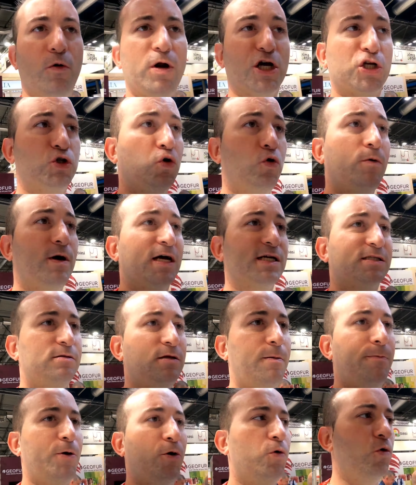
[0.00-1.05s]
unas uvas
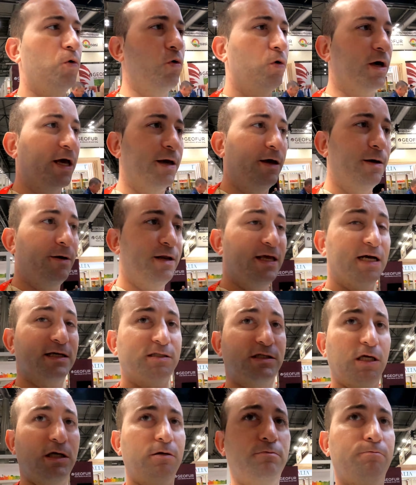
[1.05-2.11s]
de Perú que venían
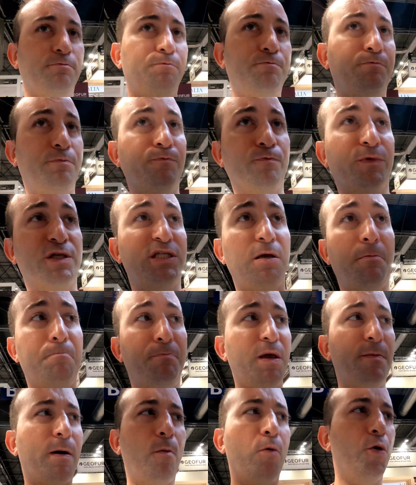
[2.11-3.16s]
sin, sin
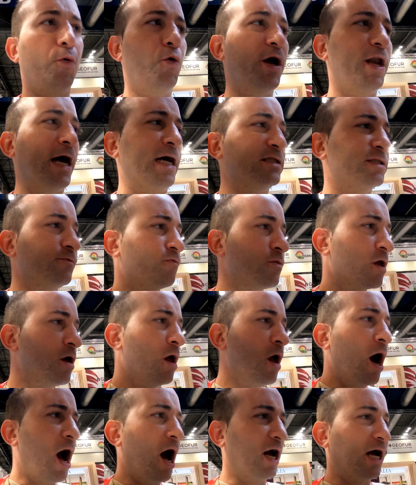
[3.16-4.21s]
pipa, muy buenas.
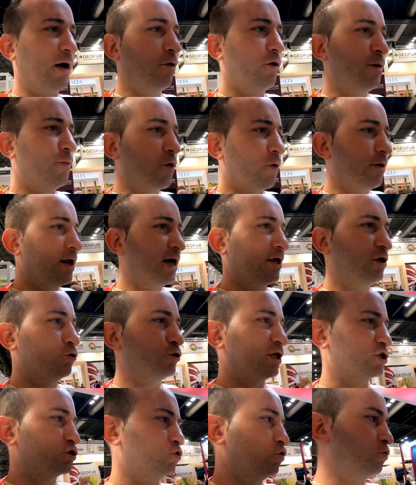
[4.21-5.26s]
Acabo de probar aquí otras